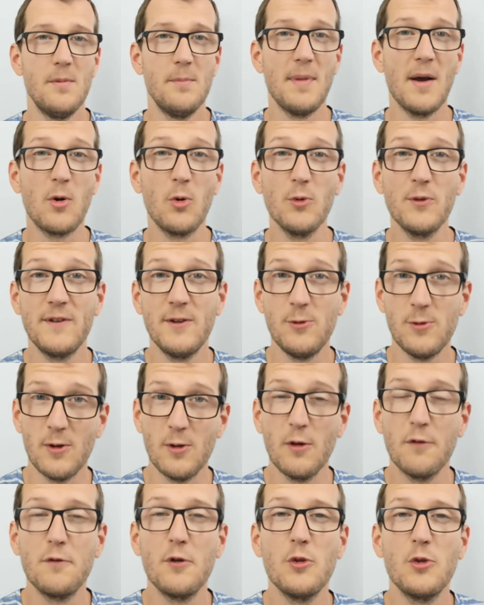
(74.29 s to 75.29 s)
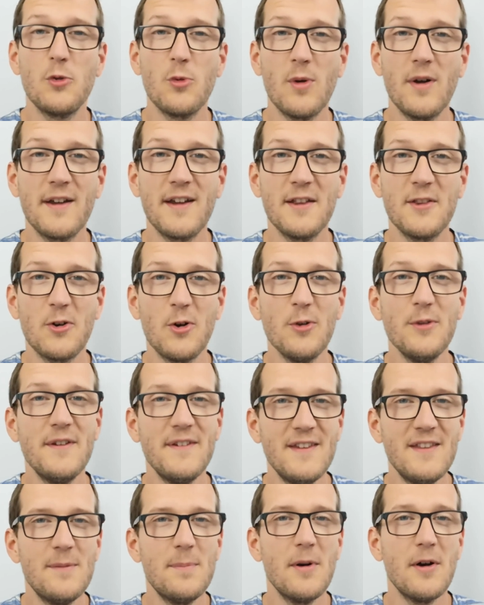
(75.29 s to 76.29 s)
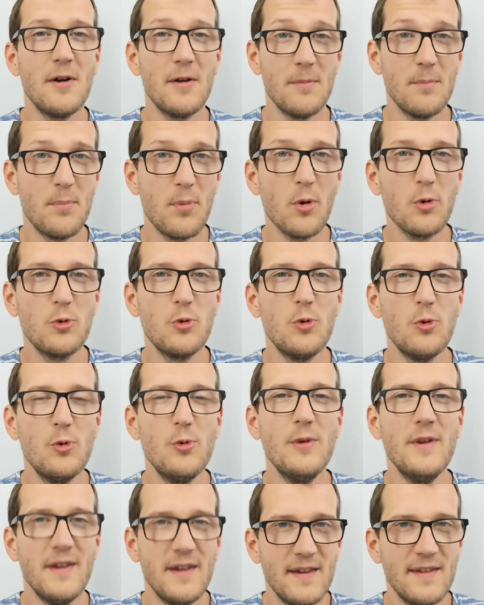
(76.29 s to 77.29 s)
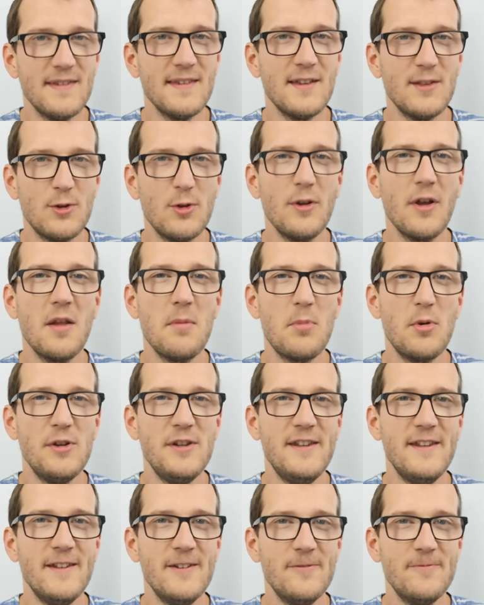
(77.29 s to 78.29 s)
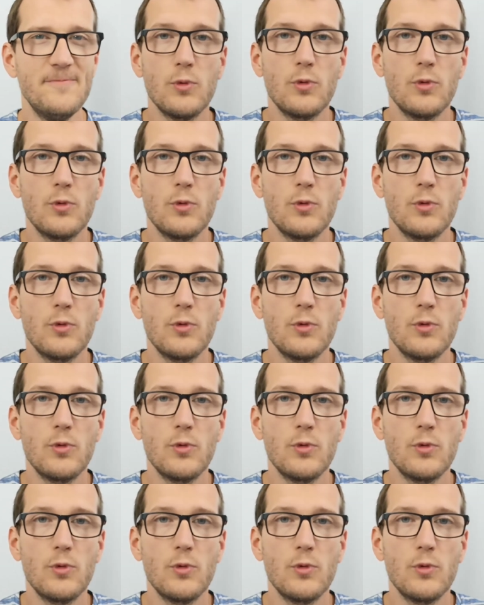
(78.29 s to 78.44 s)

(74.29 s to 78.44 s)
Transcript: Par contre, si tu as un enfant de 3 à 4 ans, n'hésite pas, porte-le et ça te donnera une bonne idée.